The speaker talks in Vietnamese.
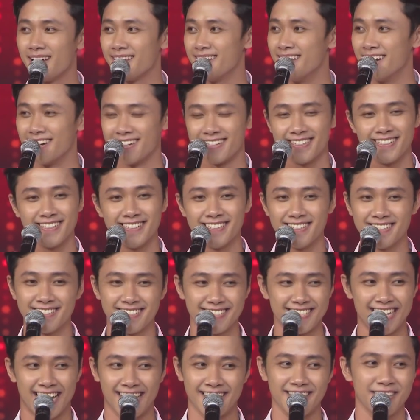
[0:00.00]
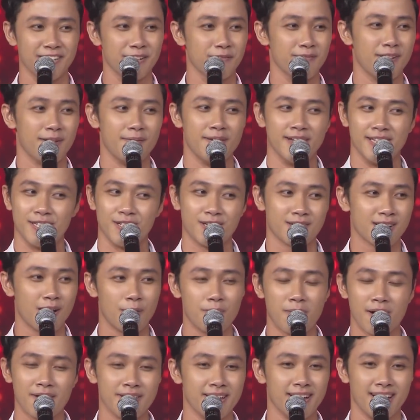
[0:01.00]
là những chặng đường và mình
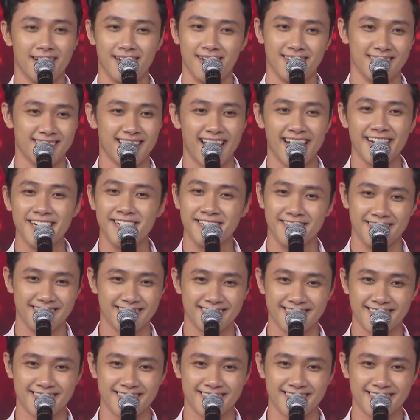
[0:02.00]
không bao giờ thấy được